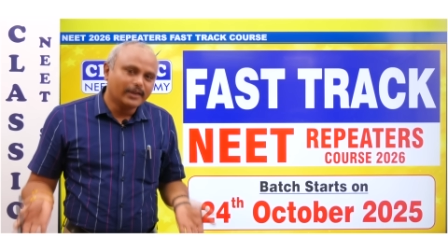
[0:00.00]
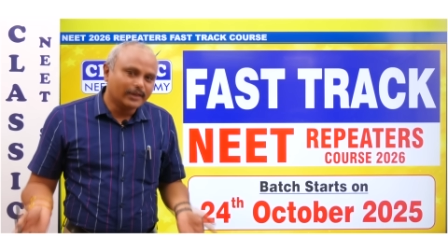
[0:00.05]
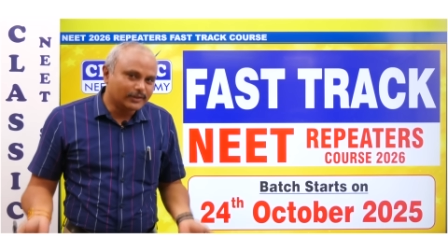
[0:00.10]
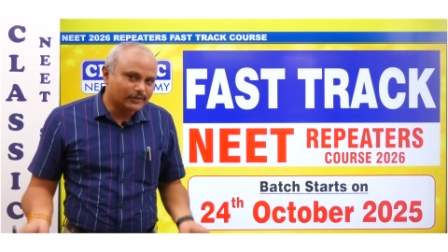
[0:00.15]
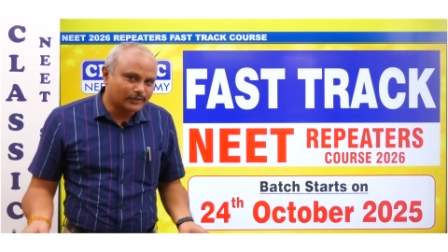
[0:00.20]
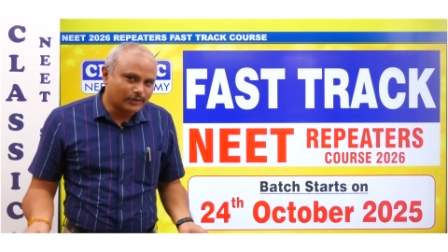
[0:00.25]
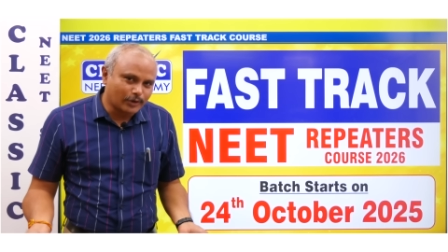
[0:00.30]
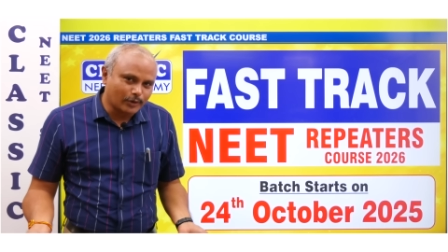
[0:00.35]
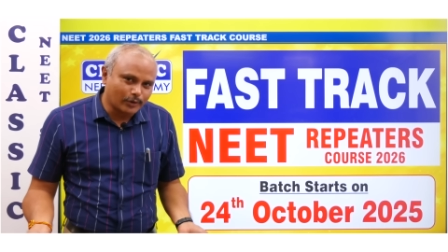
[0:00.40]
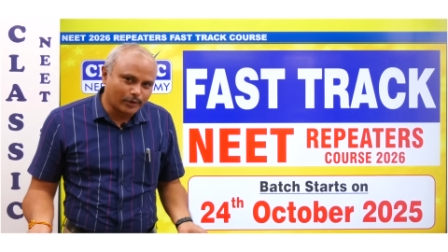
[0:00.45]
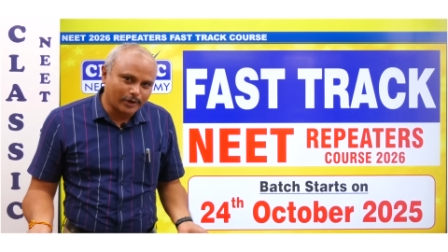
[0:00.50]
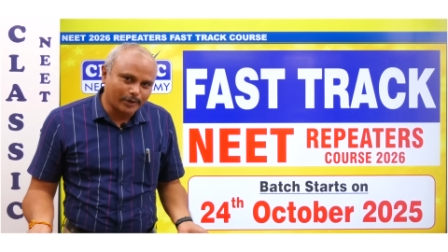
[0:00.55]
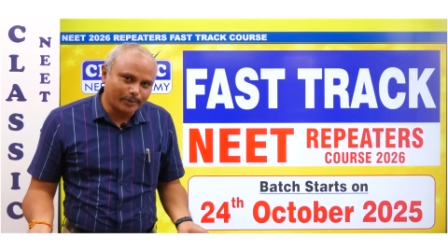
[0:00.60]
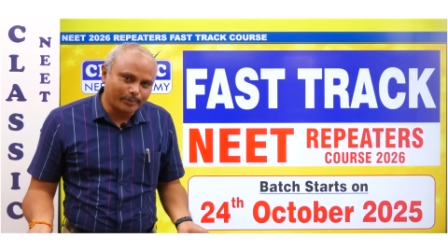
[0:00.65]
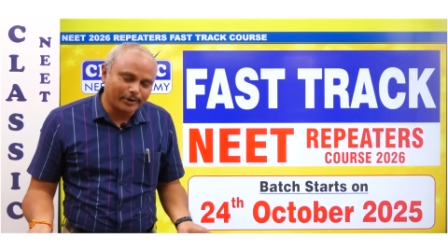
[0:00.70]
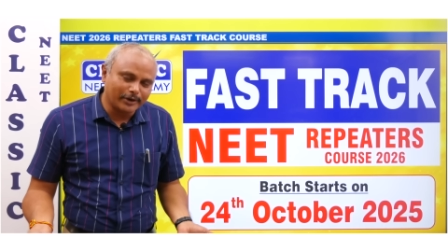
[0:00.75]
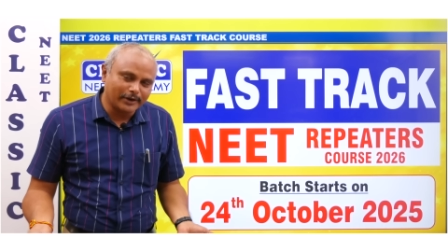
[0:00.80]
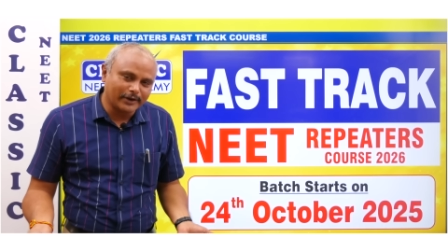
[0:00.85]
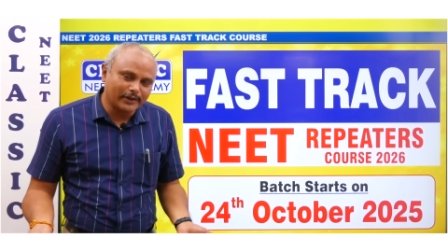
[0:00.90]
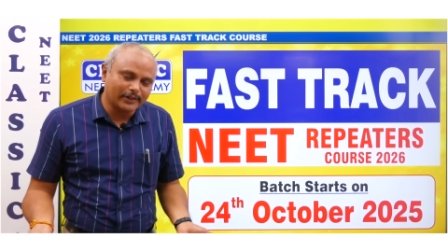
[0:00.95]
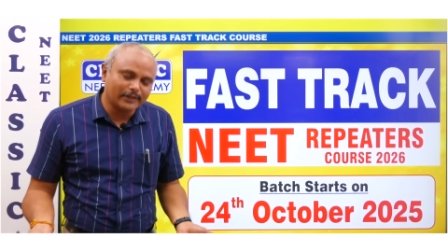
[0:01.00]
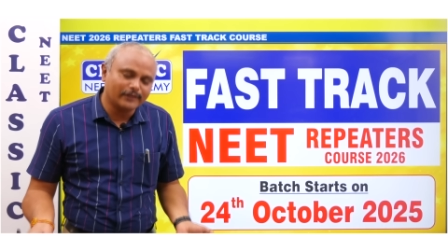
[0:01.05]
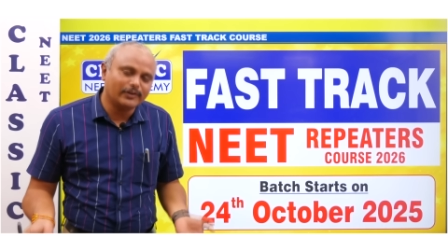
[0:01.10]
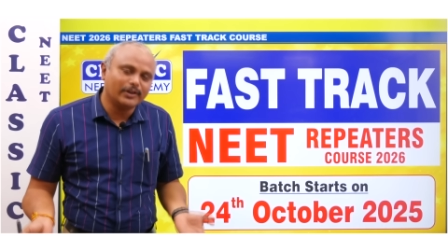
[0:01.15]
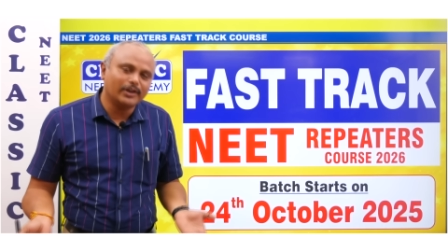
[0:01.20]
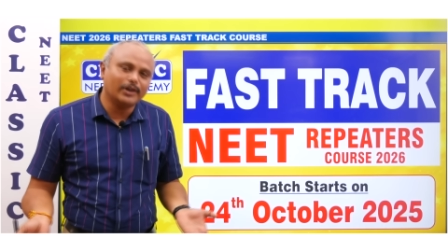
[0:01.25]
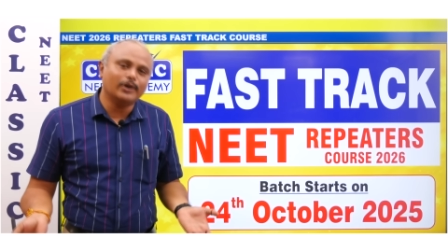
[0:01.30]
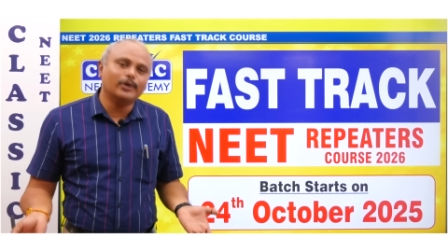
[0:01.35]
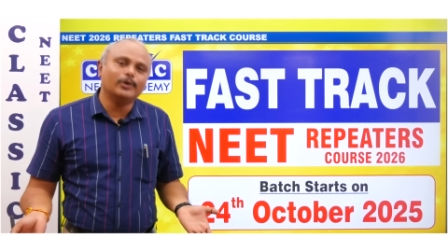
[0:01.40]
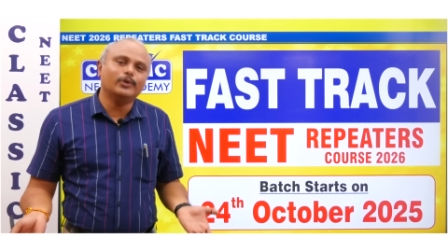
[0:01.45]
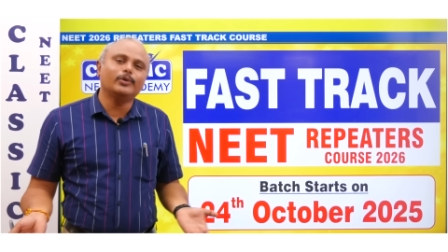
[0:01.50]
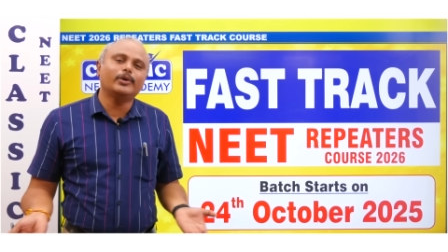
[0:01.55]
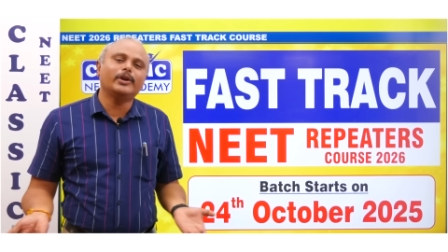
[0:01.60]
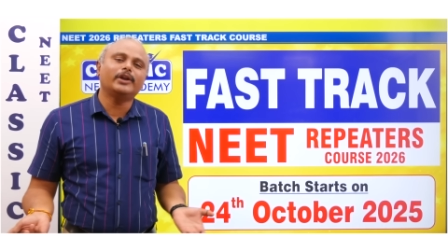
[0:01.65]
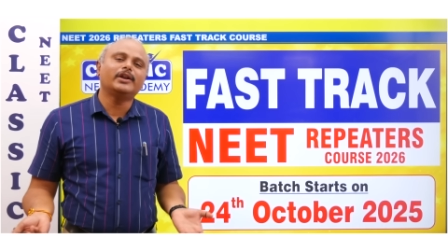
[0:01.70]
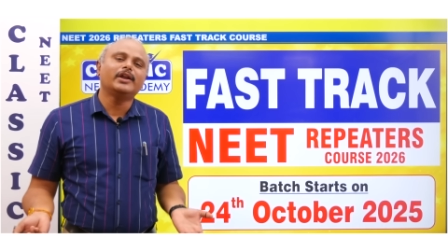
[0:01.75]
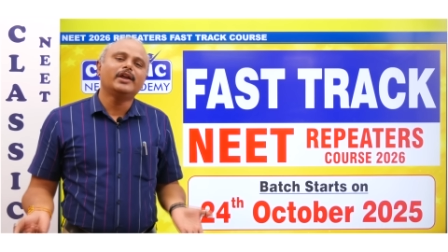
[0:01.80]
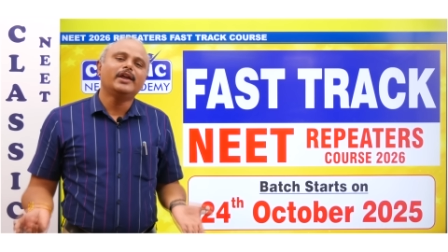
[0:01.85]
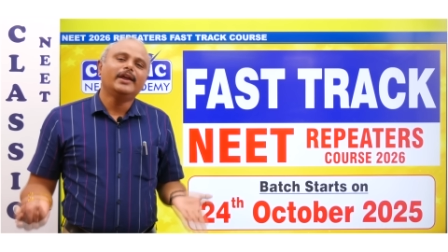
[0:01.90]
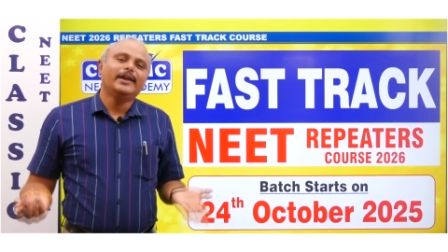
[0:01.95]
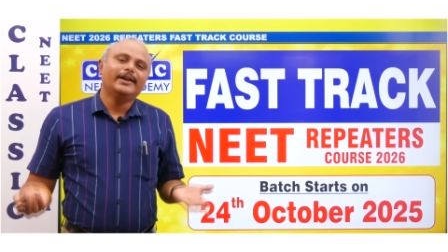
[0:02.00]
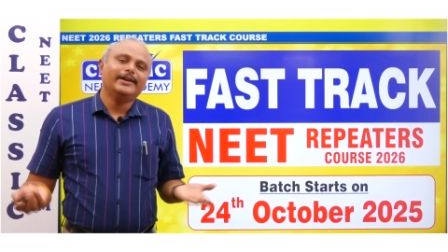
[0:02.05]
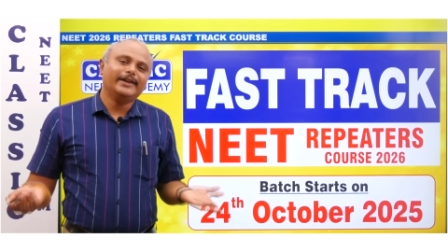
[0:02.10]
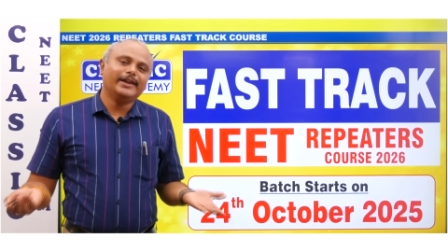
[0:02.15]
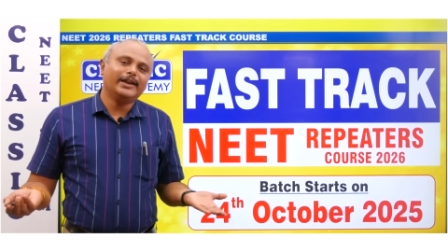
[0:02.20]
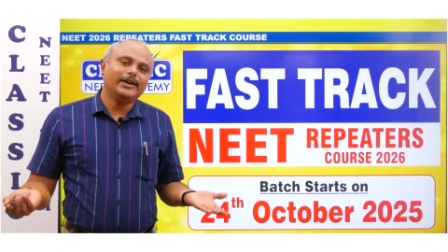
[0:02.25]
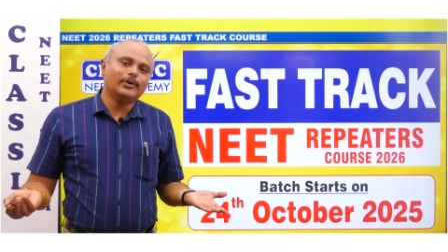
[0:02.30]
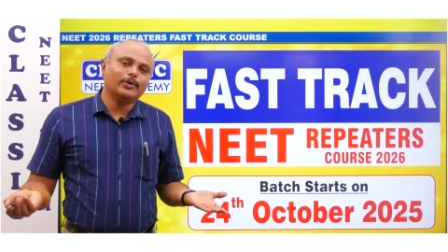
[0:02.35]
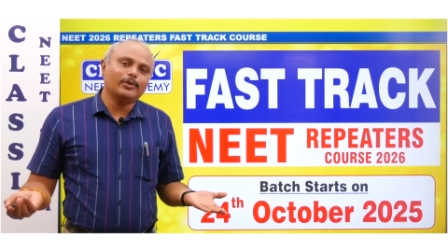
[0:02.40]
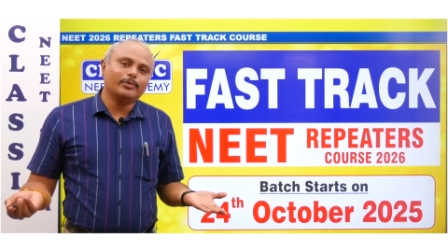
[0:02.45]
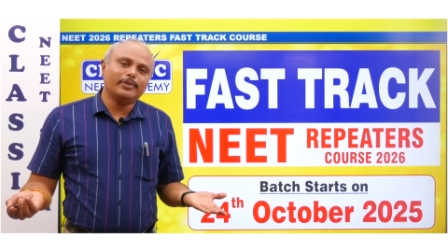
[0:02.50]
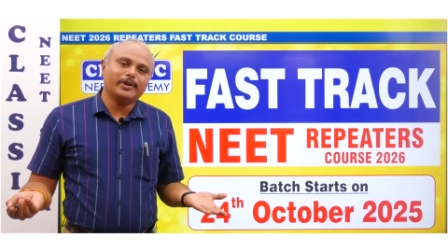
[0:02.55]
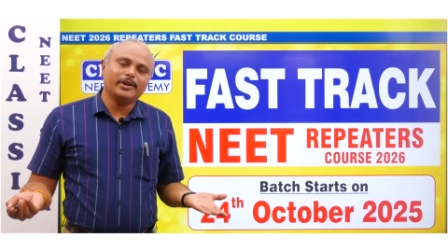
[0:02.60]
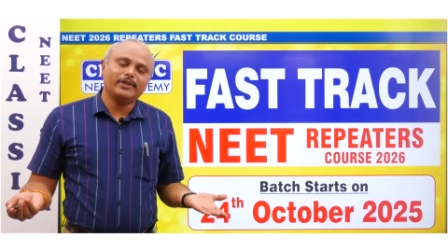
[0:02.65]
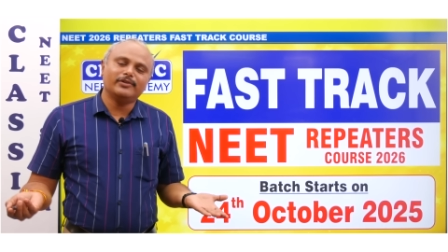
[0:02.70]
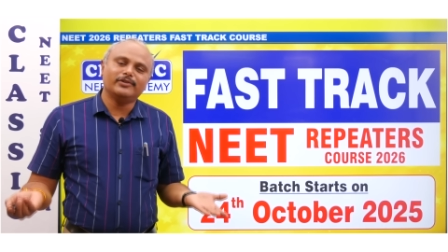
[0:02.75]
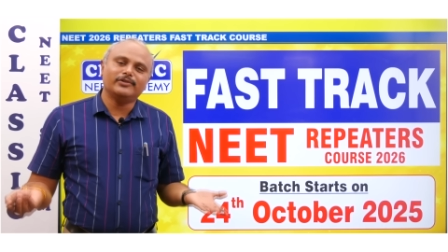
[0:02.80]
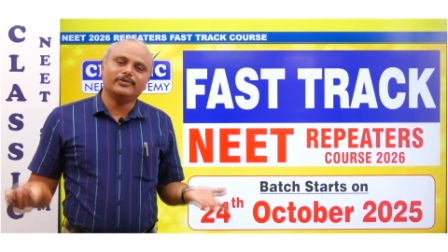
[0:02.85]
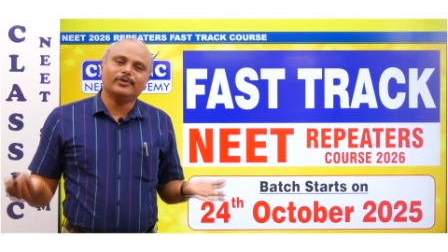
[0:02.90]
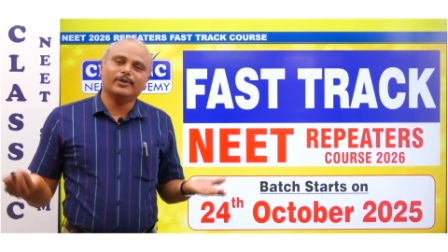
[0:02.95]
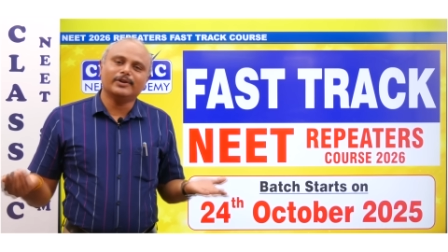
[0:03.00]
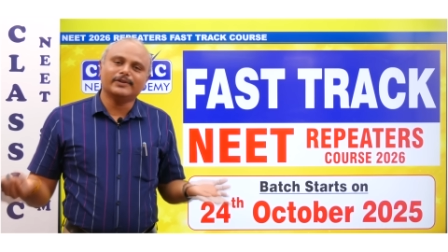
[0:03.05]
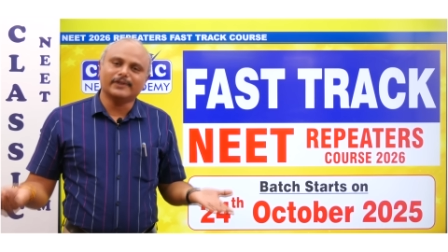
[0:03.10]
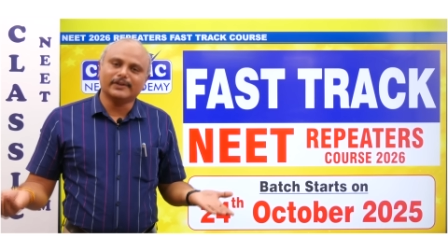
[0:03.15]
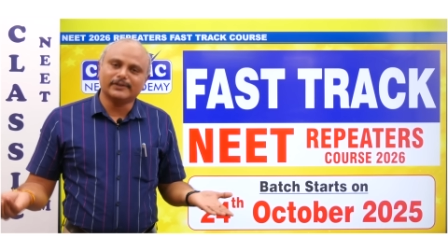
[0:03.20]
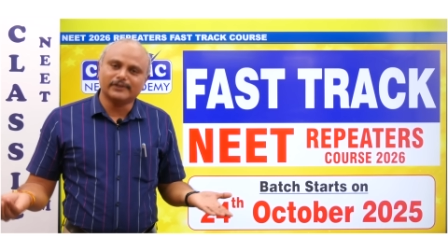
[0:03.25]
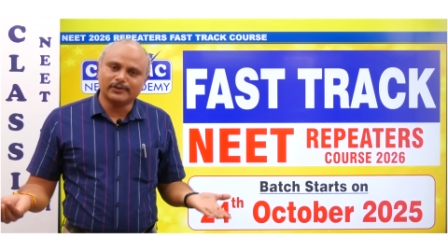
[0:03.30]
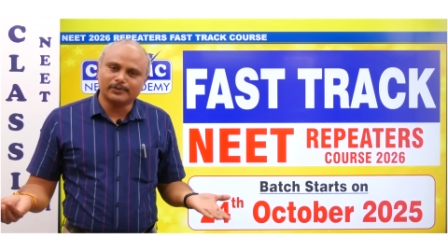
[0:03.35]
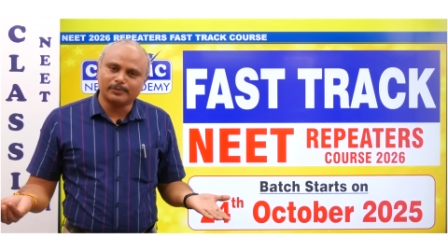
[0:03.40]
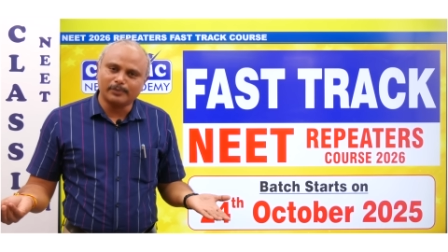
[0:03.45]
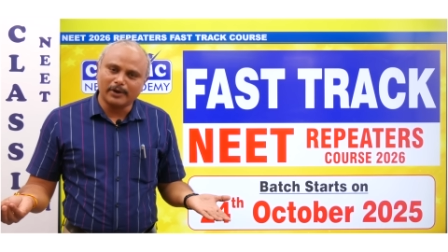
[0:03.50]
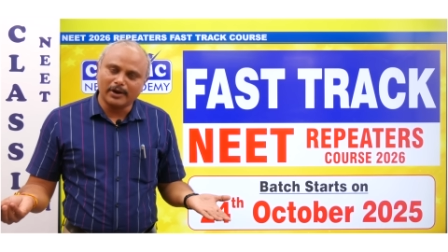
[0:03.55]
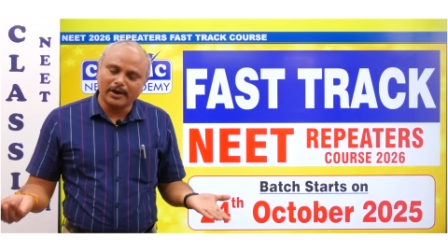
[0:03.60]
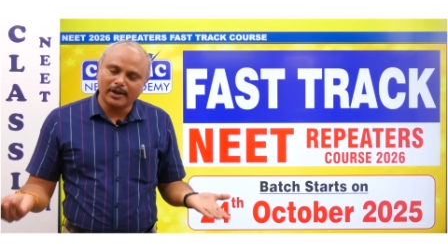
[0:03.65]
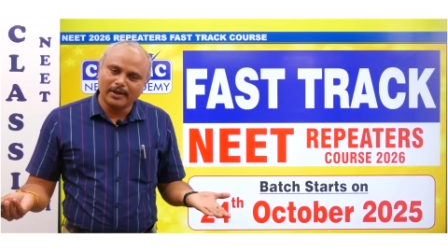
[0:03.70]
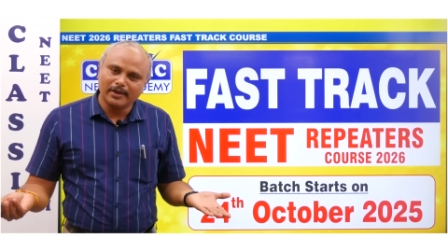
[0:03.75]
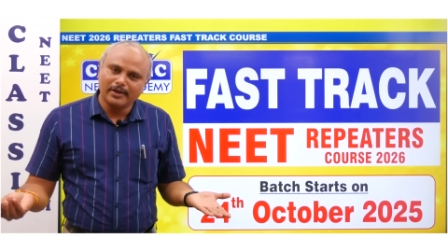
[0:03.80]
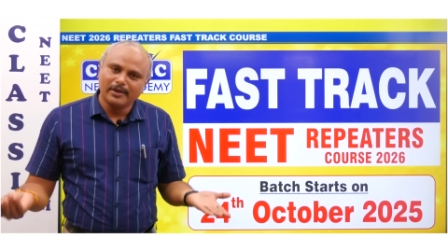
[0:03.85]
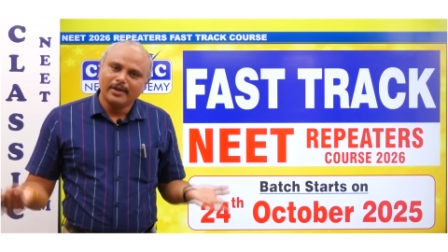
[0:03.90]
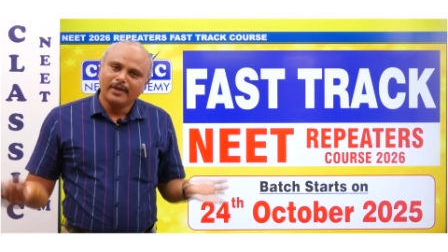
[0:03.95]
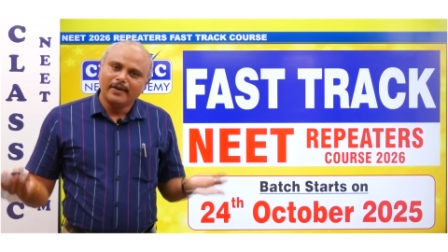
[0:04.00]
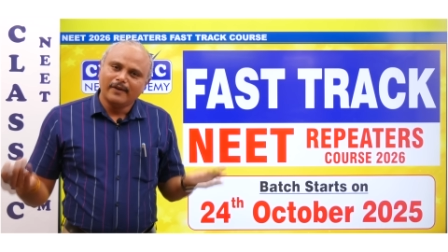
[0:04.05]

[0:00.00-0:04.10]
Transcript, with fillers: ஹிஸ்ட்ரி கூட நம்மகிட்ட இருக்குது வி கேன் டூ இட் நீட் ஒரு பெரிய விஷயம்ல சக்ஸஸ் பண்ணலாம்